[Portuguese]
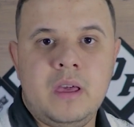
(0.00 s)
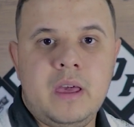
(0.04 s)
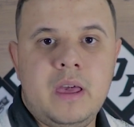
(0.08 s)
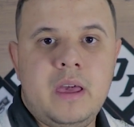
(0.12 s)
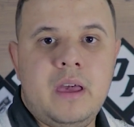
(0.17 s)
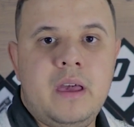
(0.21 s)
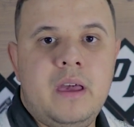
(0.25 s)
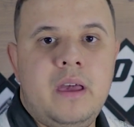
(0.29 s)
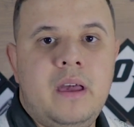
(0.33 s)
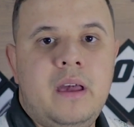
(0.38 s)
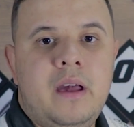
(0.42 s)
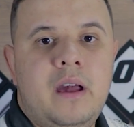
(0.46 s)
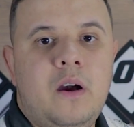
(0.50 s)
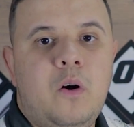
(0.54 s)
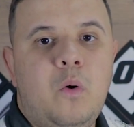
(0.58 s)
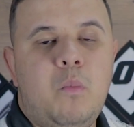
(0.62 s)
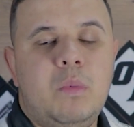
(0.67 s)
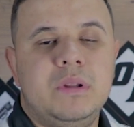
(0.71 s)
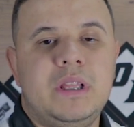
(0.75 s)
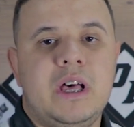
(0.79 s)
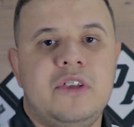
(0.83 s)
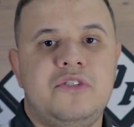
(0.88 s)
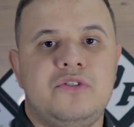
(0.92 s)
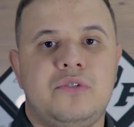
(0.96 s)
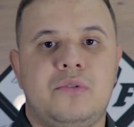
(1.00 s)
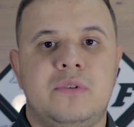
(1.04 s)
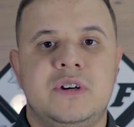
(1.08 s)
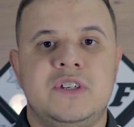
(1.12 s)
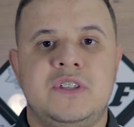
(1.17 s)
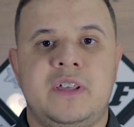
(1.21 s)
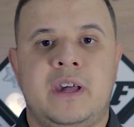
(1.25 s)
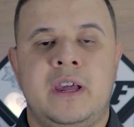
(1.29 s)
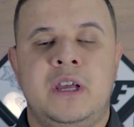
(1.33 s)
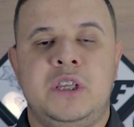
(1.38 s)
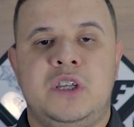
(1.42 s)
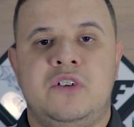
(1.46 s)
É, uma das
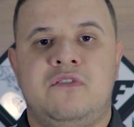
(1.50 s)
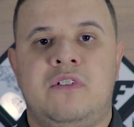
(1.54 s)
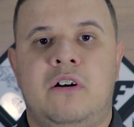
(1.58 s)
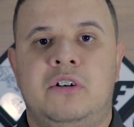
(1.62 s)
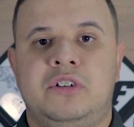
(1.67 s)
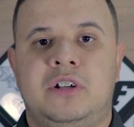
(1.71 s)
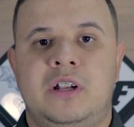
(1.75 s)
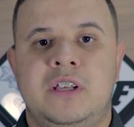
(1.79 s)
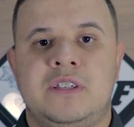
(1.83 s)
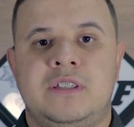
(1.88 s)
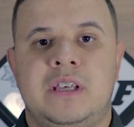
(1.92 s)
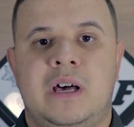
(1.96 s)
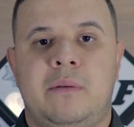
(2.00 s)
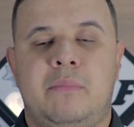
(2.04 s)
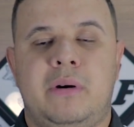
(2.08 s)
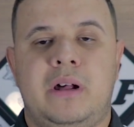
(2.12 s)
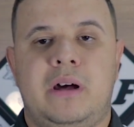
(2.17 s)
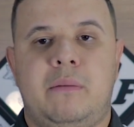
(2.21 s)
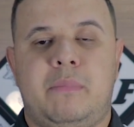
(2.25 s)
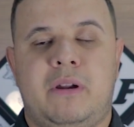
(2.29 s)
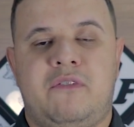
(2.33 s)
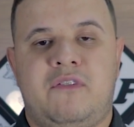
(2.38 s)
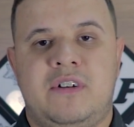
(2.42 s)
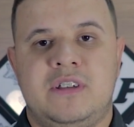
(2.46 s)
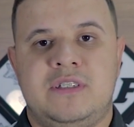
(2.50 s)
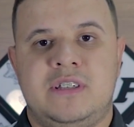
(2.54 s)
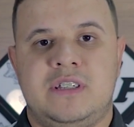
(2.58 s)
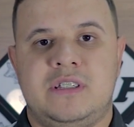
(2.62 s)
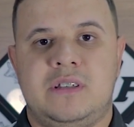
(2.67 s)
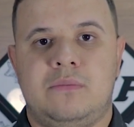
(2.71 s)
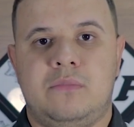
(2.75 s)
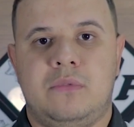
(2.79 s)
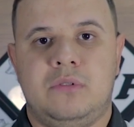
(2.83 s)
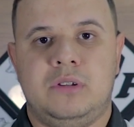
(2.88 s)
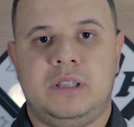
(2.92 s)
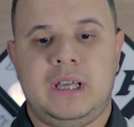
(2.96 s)
coisas que a gente vai utilizar para fazer
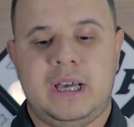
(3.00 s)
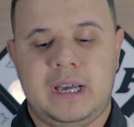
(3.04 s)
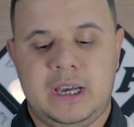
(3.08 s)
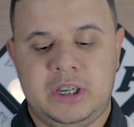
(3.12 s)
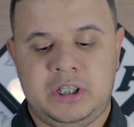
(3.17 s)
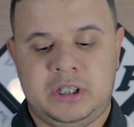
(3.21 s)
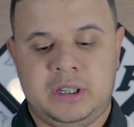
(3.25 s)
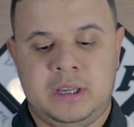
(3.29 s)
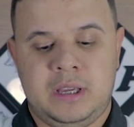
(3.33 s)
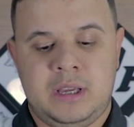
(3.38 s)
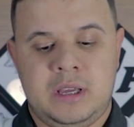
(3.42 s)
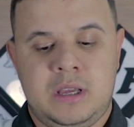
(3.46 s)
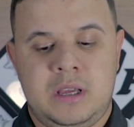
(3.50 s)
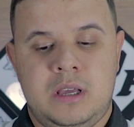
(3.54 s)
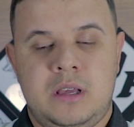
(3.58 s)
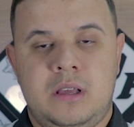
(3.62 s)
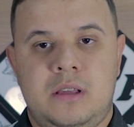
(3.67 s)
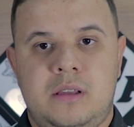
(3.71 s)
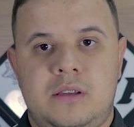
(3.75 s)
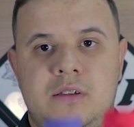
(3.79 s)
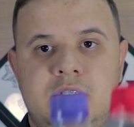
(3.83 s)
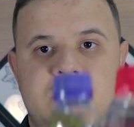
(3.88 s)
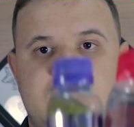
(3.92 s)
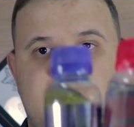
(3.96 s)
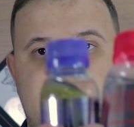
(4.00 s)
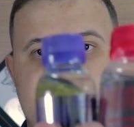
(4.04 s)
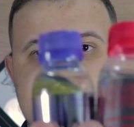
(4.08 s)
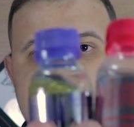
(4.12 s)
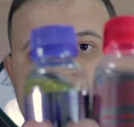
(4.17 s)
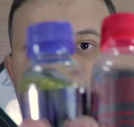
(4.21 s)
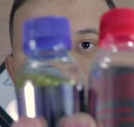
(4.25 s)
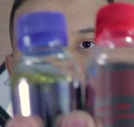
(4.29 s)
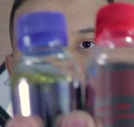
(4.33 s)
essa montagem são as